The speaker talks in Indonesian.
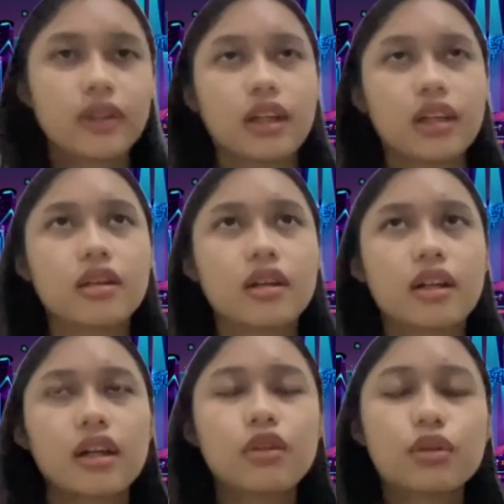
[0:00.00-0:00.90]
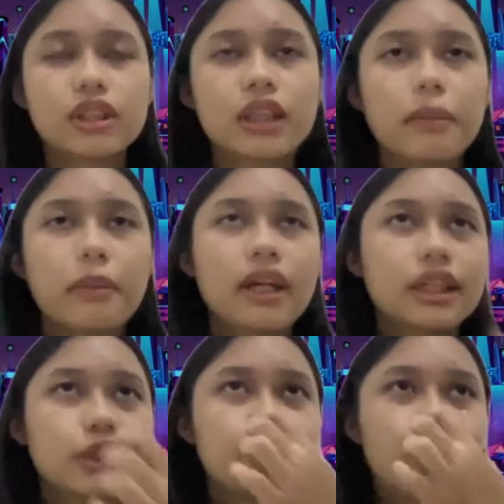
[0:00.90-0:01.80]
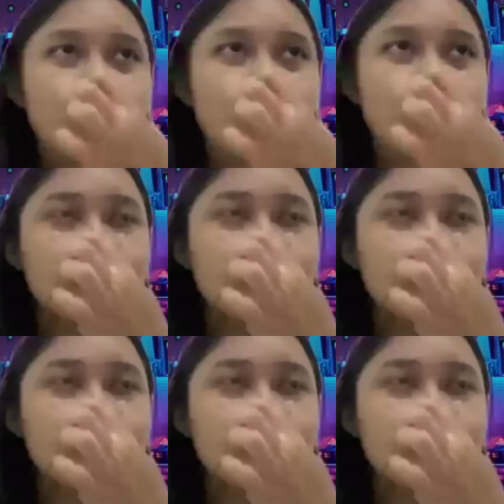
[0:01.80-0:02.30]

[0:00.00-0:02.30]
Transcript: Karena kalau kita pakai Adobe,